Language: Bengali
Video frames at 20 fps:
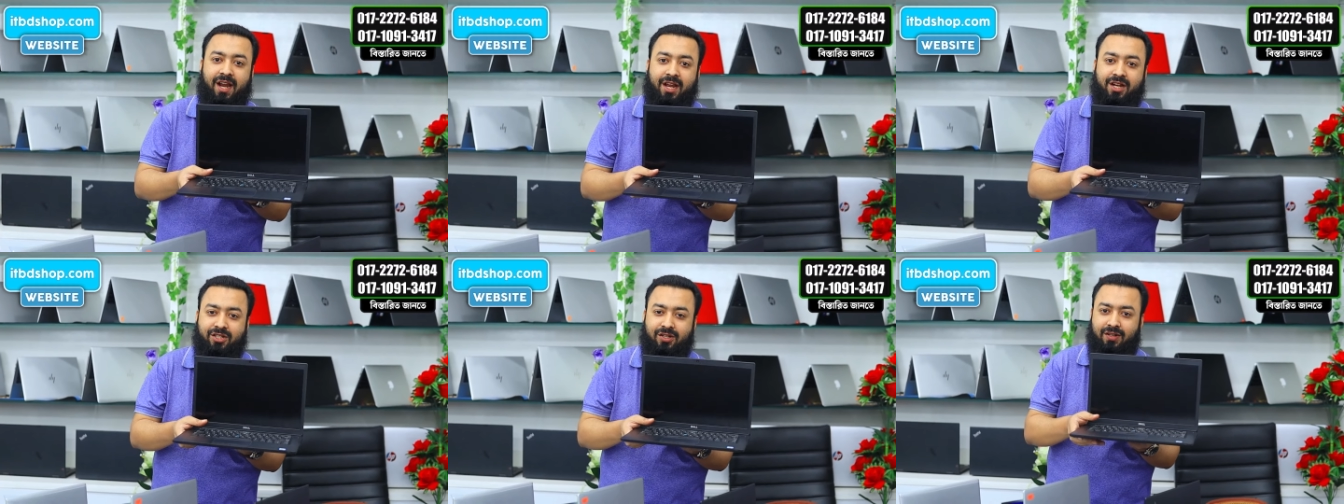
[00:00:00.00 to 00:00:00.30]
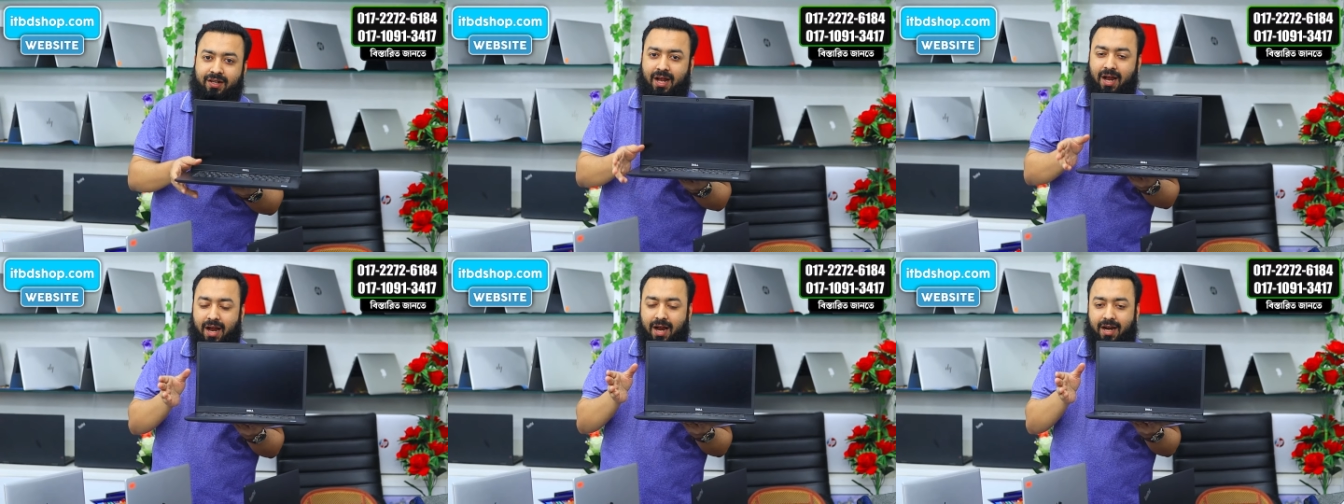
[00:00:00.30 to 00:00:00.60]

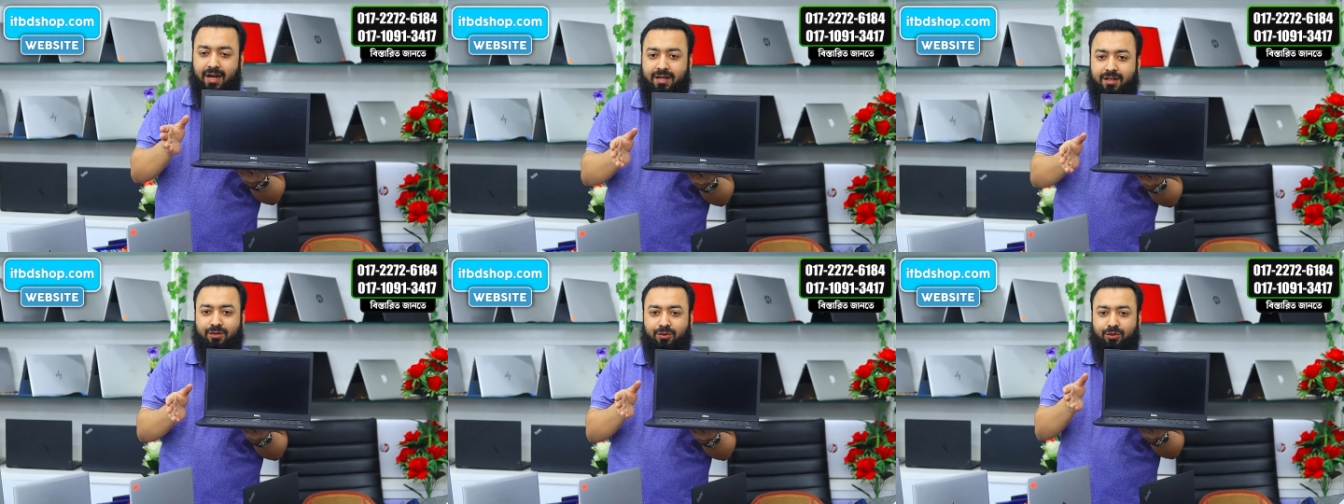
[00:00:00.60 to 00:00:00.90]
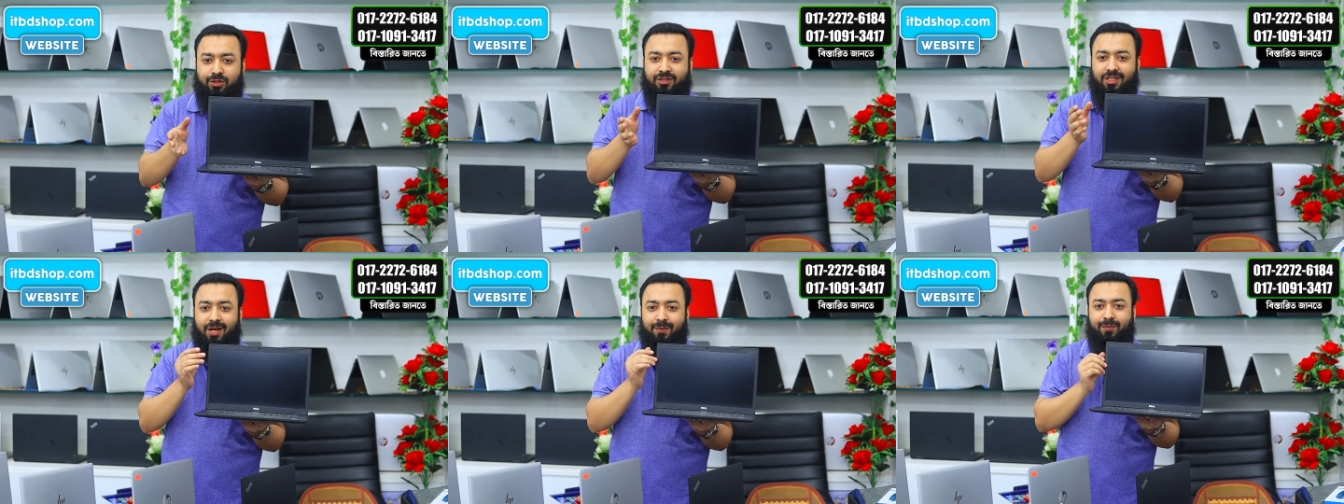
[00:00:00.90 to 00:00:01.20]
জেনারেশন আর
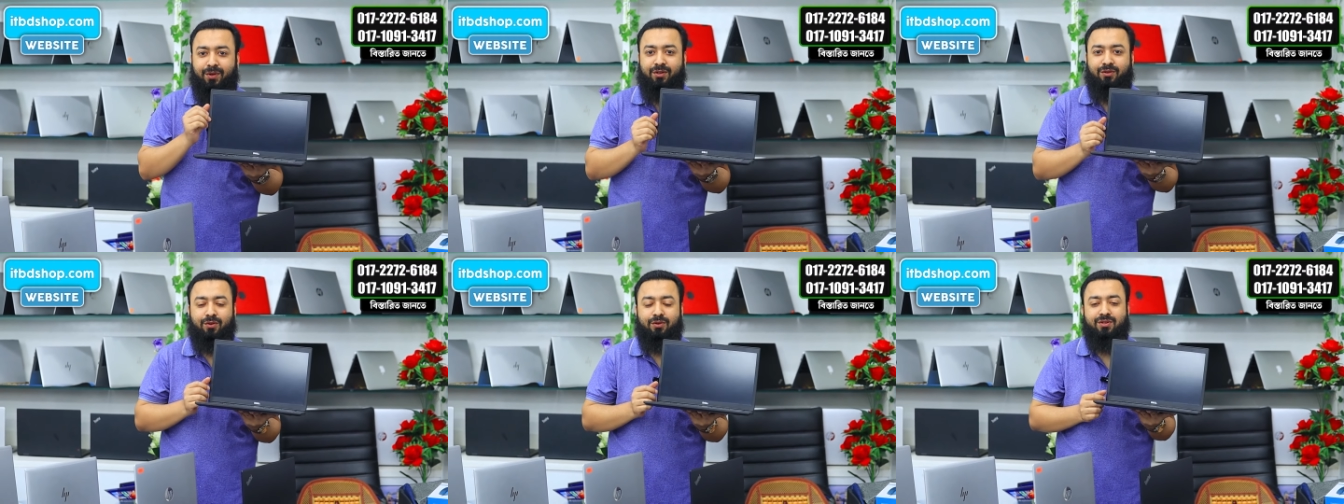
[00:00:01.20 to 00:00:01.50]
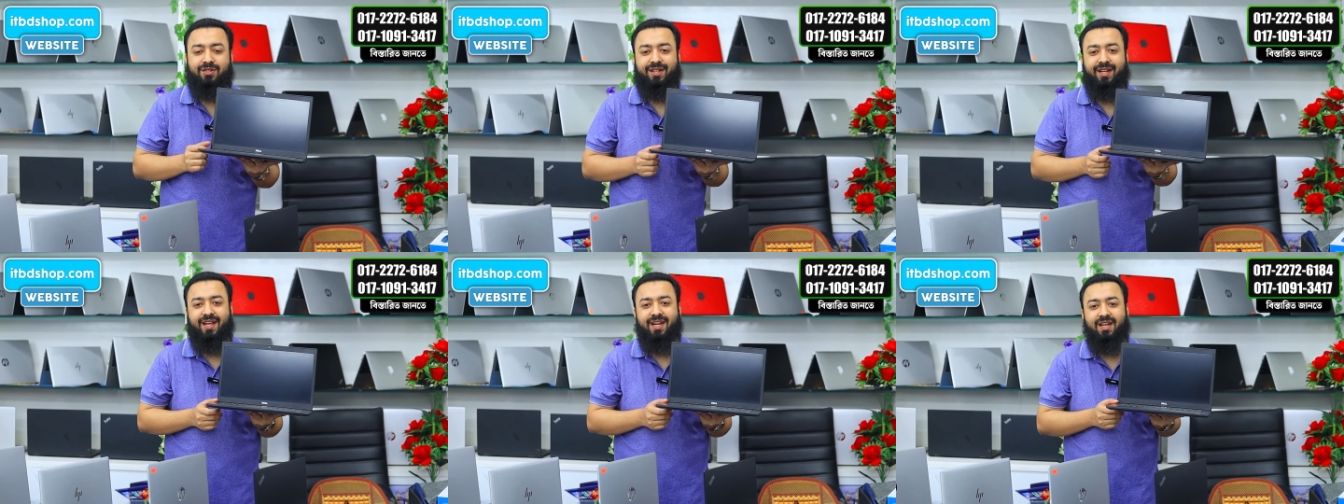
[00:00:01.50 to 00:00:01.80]
দুশো ছাপান্ন
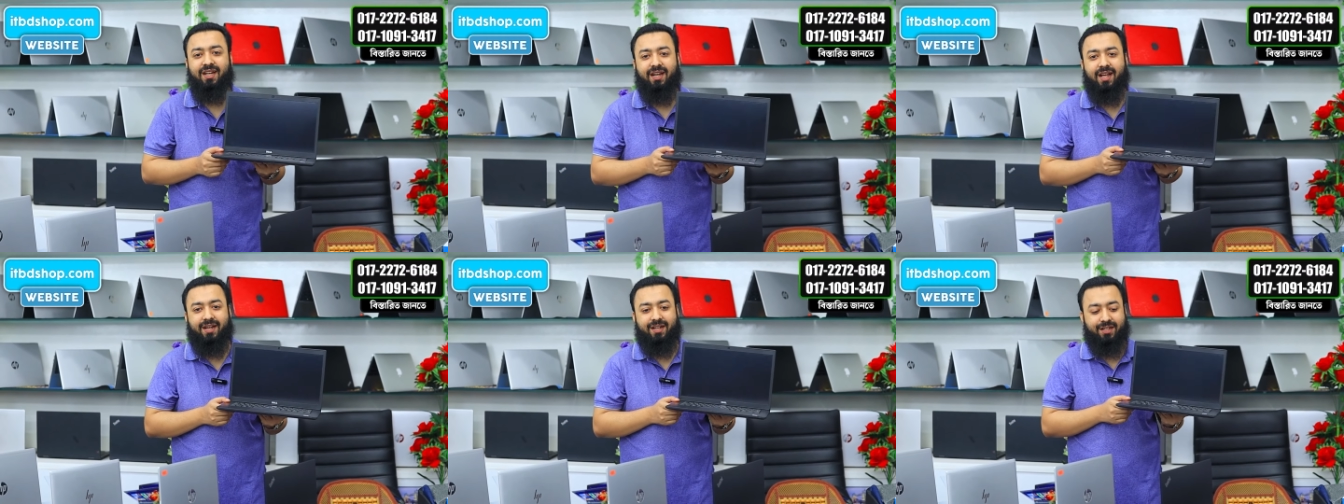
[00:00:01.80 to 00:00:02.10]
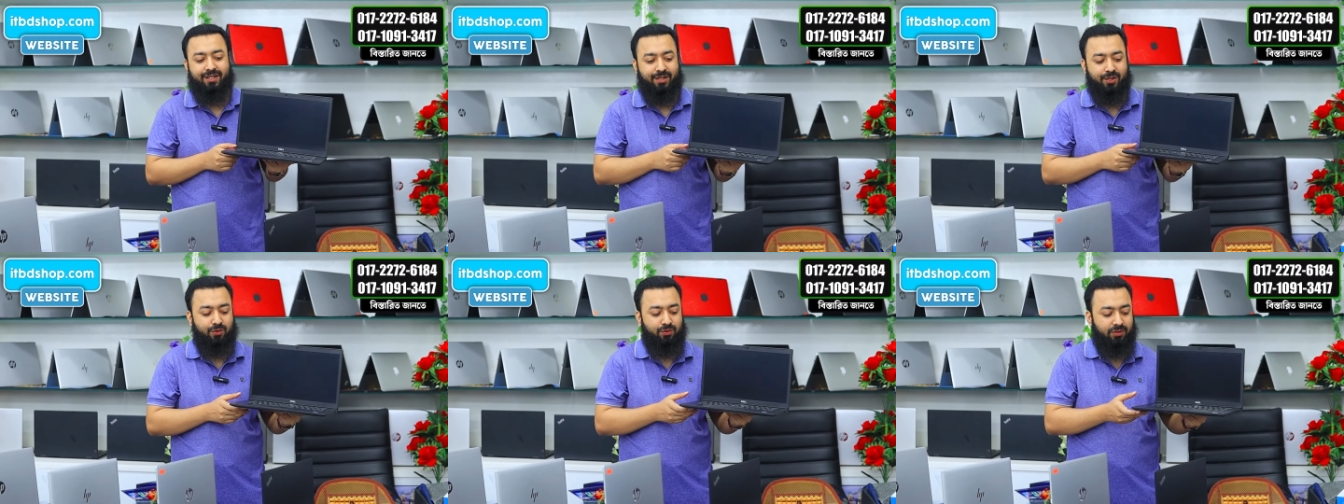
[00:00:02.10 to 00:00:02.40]
ডেল
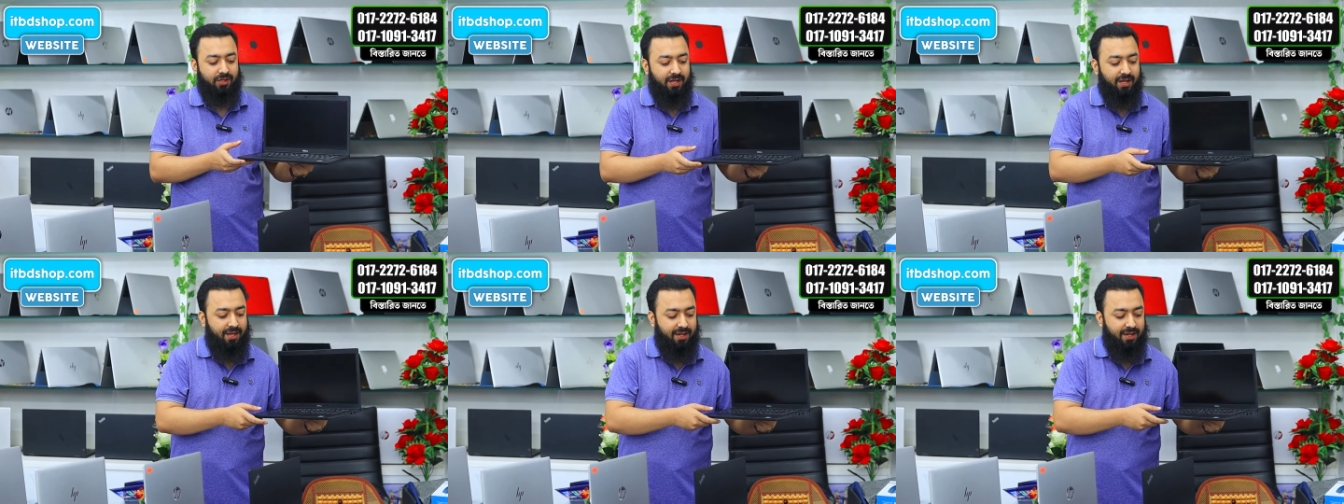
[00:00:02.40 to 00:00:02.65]
ল্যাটিটিউড